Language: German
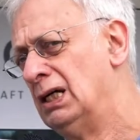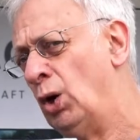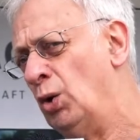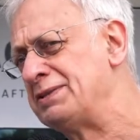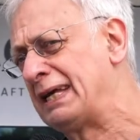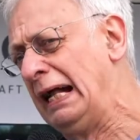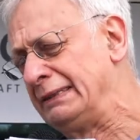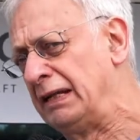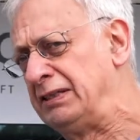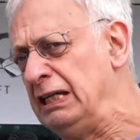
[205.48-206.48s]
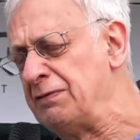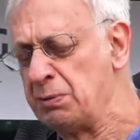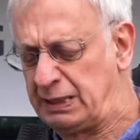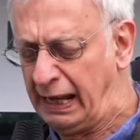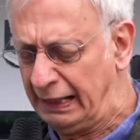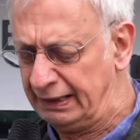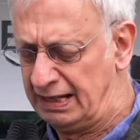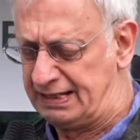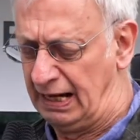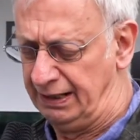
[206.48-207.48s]
unsere Alternative muss eine andere
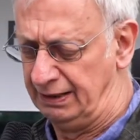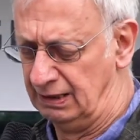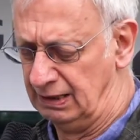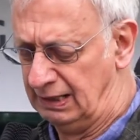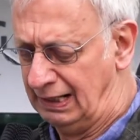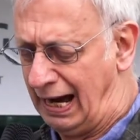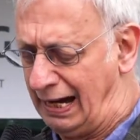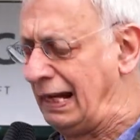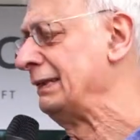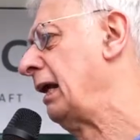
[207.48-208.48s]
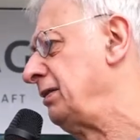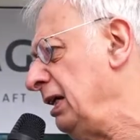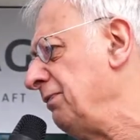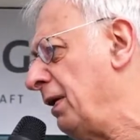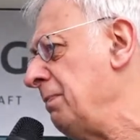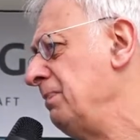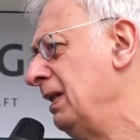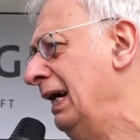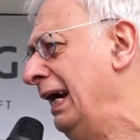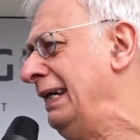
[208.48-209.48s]
sein. Eine Alternative,
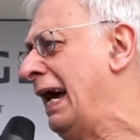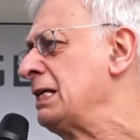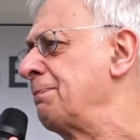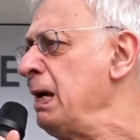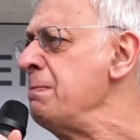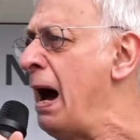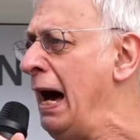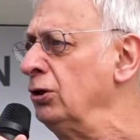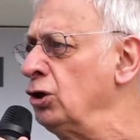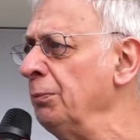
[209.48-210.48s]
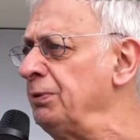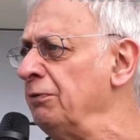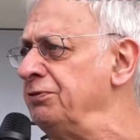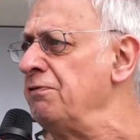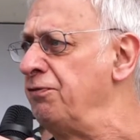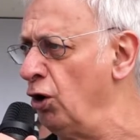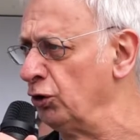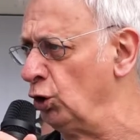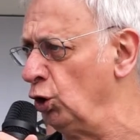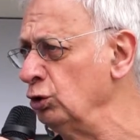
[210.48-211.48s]
in der es primär ankommt auf die
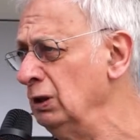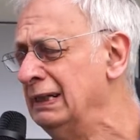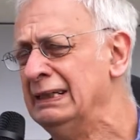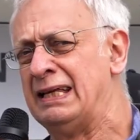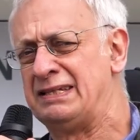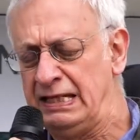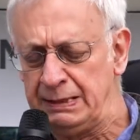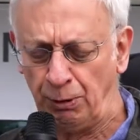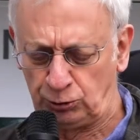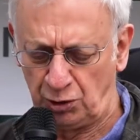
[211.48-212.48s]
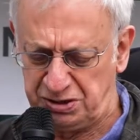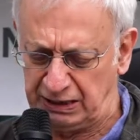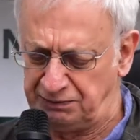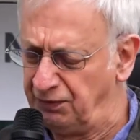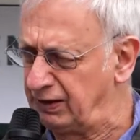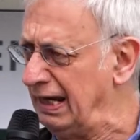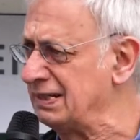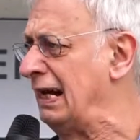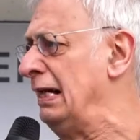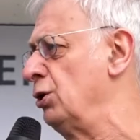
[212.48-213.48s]
Förderung des nicht motorisierten
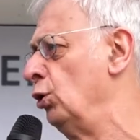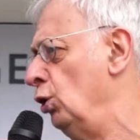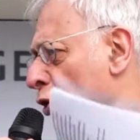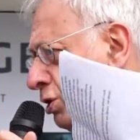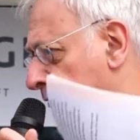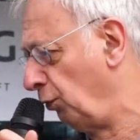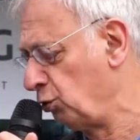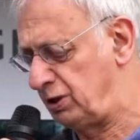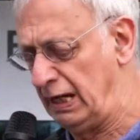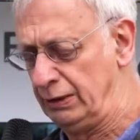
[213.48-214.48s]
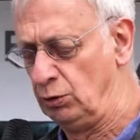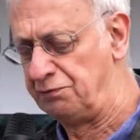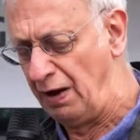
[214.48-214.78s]
Verkehrs, also zu Fuß gehen und